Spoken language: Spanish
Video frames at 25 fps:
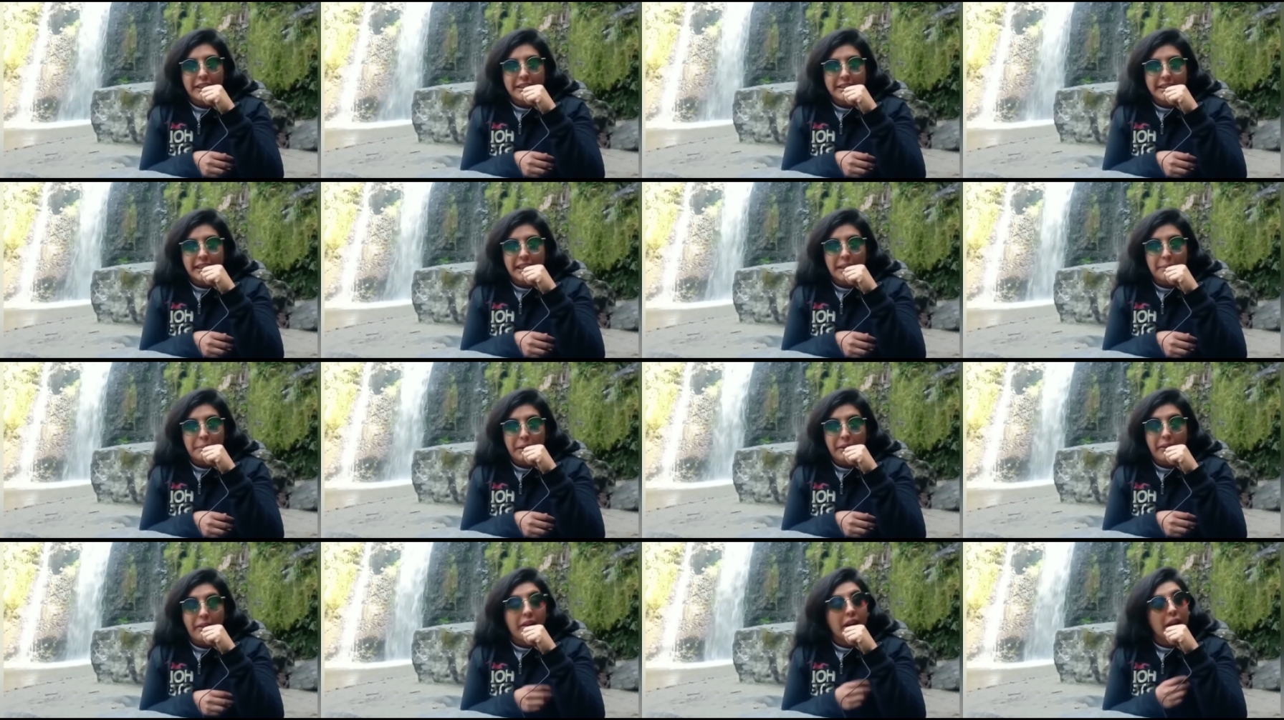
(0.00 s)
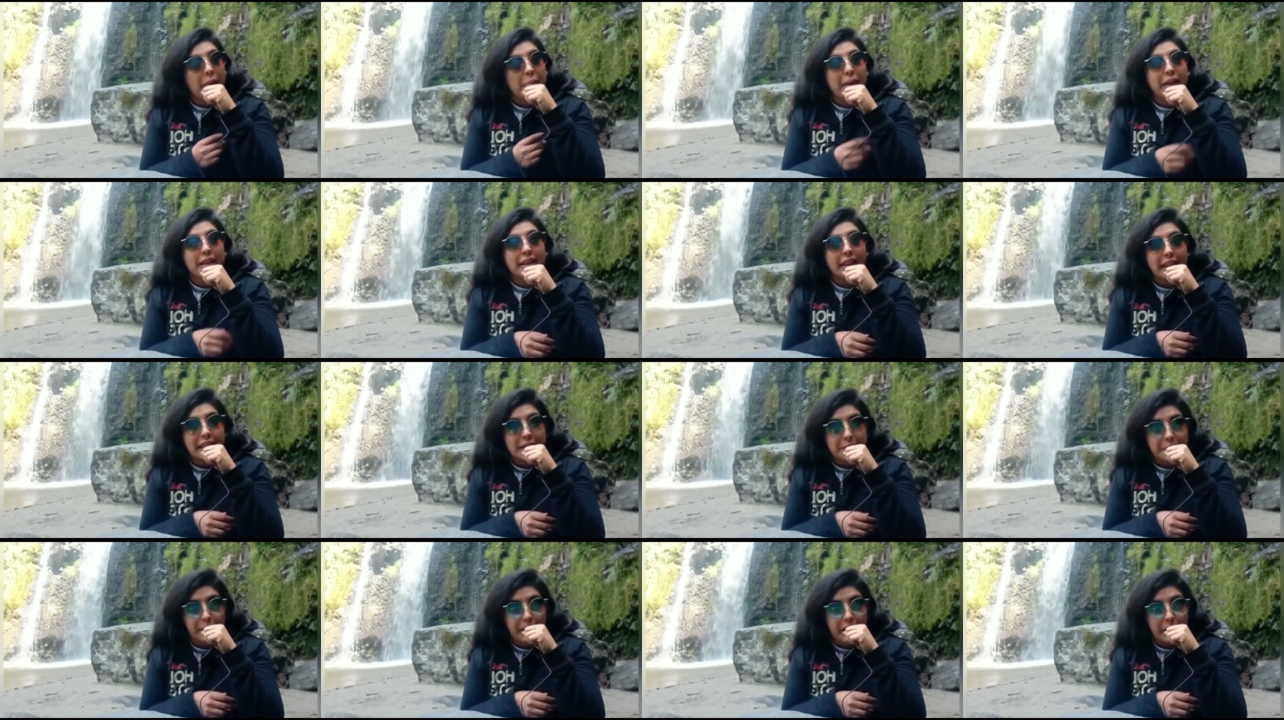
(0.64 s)
así que
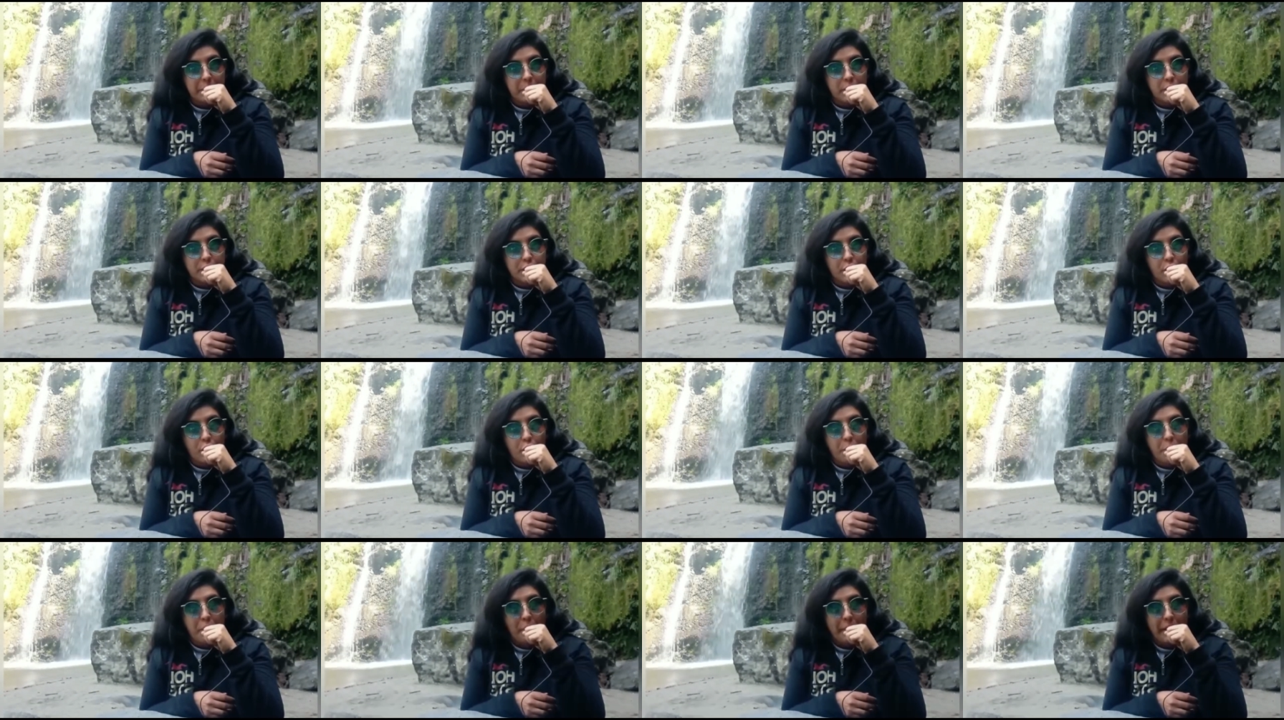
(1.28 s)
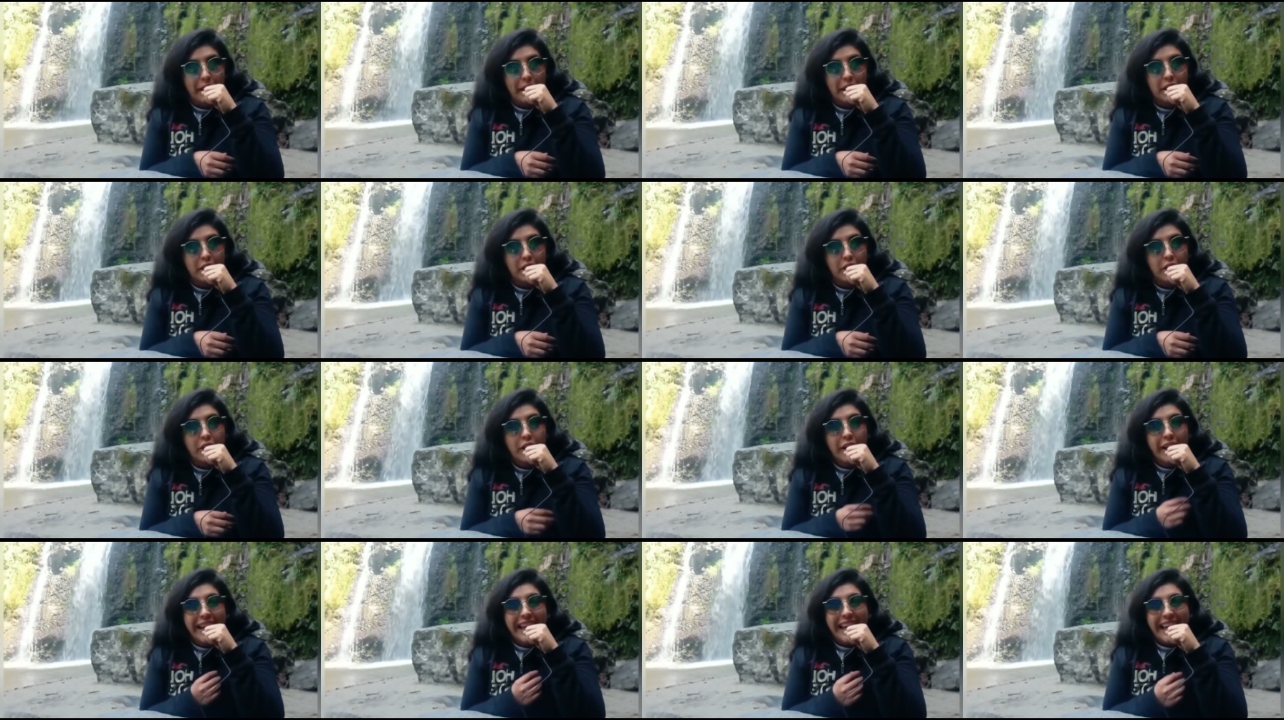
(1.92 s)
probablemente disfrutemos de un
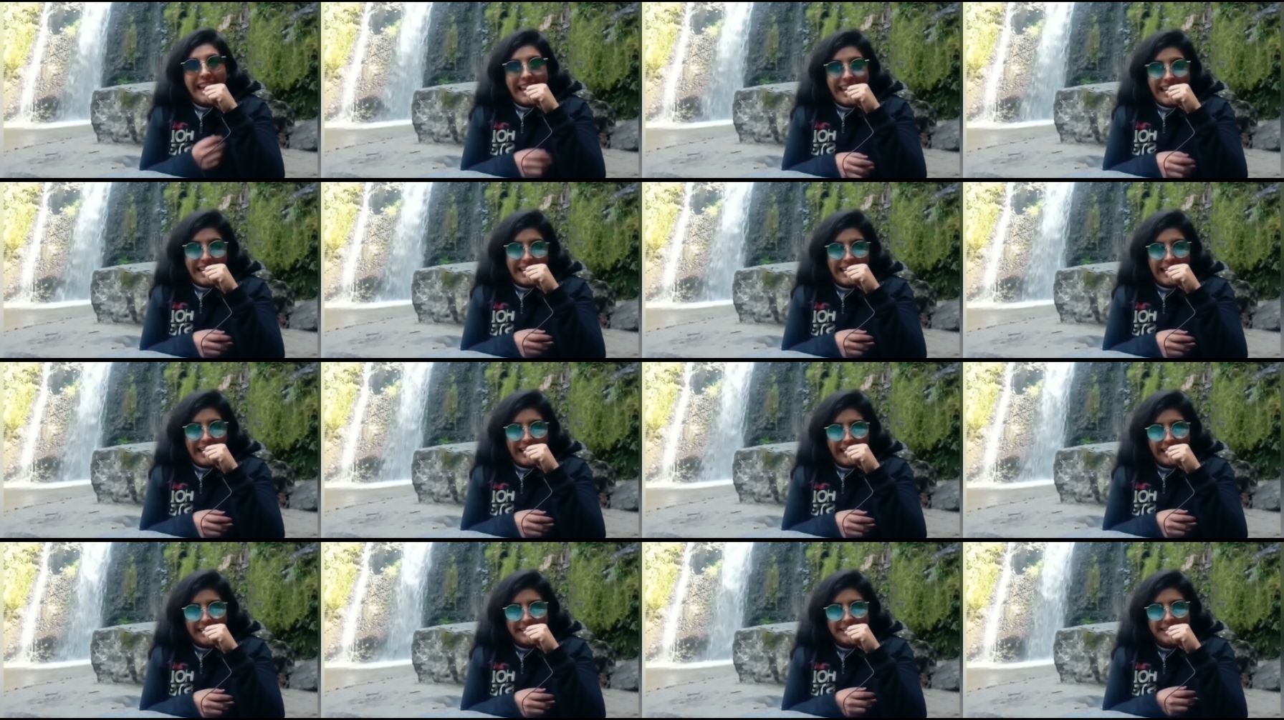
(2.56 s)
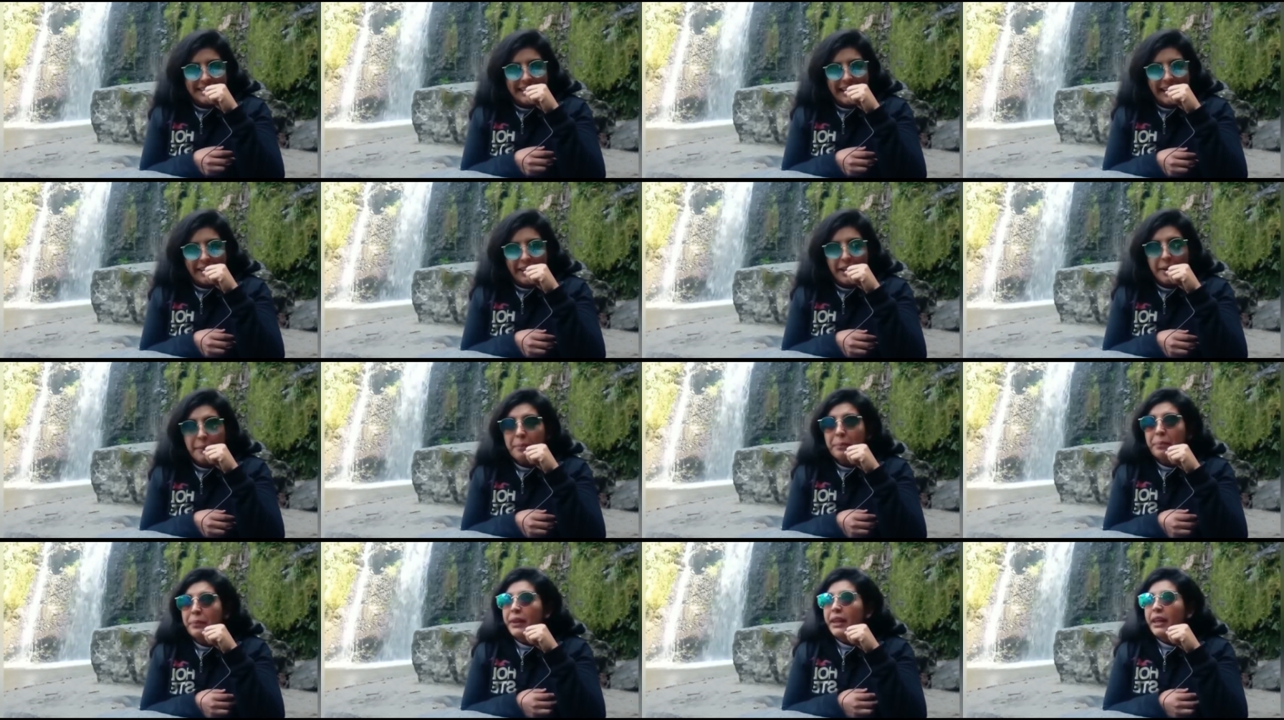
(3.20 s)
momento en la
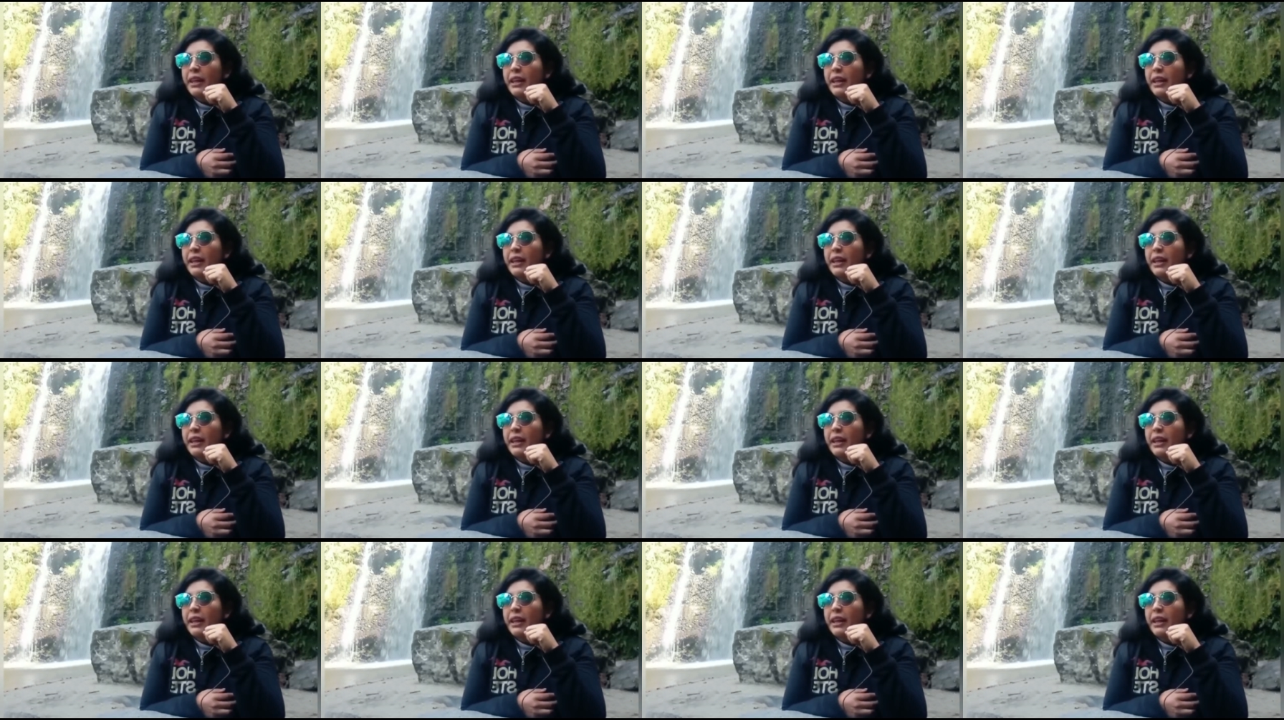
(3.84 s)
cascada.